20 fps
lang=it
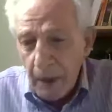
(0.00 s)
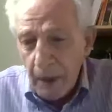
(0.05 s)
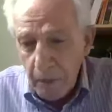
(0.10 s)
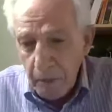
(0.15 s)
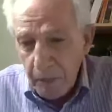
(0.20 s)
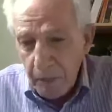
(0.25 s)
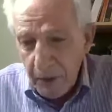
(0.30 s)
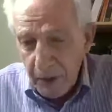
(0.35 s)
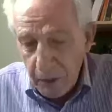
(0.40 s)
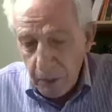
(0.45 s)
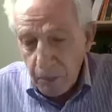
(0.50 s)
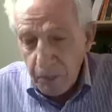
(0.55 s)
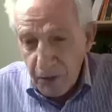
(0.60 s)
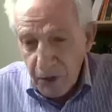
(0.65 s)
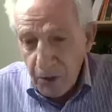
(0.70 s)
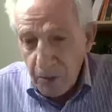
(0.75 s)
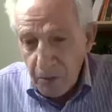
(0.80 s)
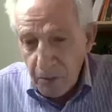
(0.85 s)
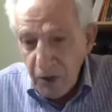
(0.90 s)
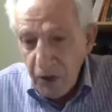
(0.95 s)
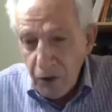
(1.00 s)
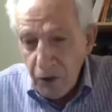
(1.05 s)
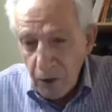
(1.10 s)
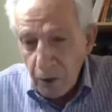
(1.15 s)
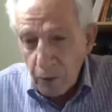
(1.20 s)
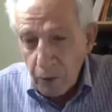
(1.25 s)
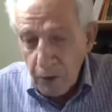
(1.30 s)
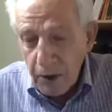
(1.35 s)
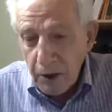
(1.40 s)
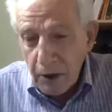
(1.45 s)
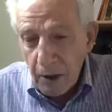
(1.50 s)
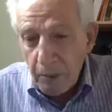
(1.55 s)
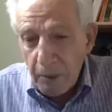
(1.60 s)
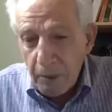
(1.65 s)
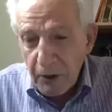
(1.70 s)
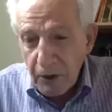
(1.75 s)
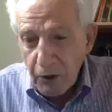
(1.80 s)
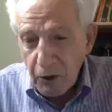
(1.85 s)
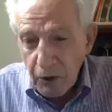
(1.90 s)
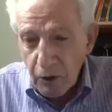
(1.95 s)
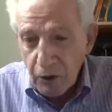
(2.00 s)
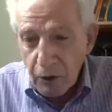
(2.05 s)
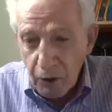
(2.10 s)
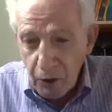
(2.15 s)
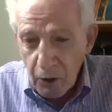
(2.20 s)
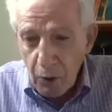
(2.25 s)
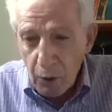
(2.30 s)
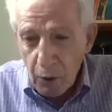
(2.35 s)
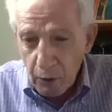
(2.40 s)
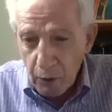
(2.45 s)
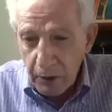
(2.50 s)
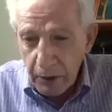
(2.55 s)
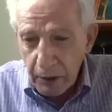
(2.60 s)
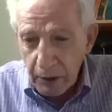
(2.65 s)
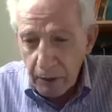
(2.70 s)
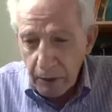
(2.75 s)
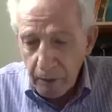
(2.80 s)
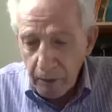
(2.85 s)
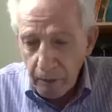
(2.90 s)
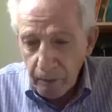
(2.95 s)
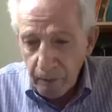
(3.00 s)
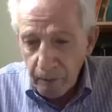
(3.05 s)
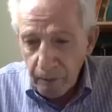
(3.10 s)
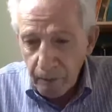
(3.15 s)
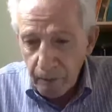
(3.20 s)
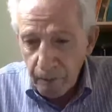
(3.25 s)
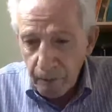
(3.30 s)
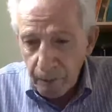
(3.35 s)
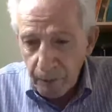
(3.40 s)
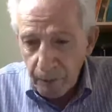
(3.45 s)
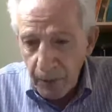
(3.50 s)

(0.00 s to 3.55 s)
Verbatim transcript: percepisce queste percezioni, mm?